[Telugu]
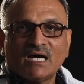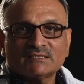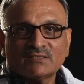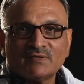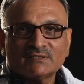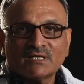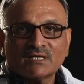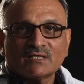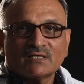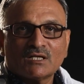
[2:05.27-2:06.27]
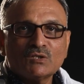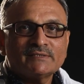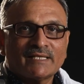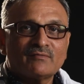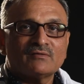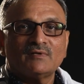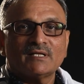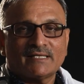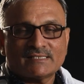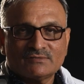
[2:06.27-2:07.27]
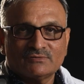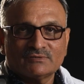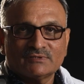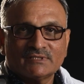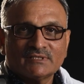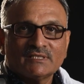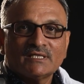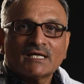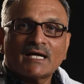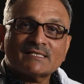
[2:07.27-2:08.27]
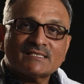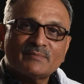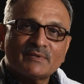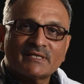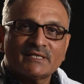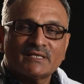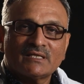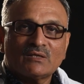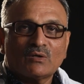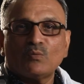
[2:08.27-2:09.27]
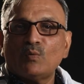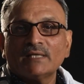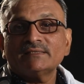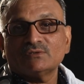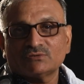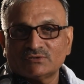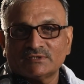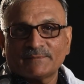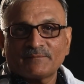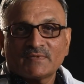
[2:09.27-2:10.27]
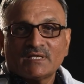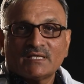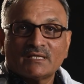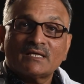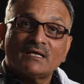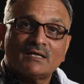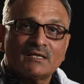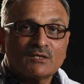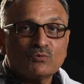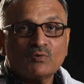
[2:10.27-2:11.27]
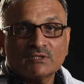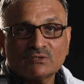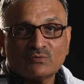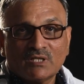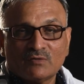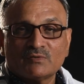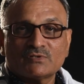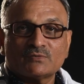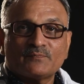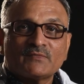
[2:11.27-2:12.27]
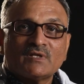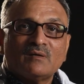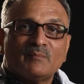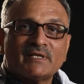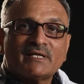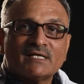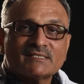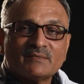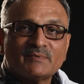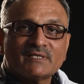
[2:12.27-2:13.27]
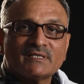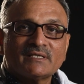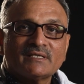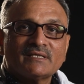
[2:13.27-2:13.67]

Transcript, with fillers: ఆ తర్వాత కళ్ళు తెరవడం వాళ్ళకి కష్టం అవుతుంది కాసేపటికి ఒక వాంతి అవుతుంది ఇంకా ఎక్కువ వాంతులు కూడా అవ్వచ్చు మరి కాసేపటికి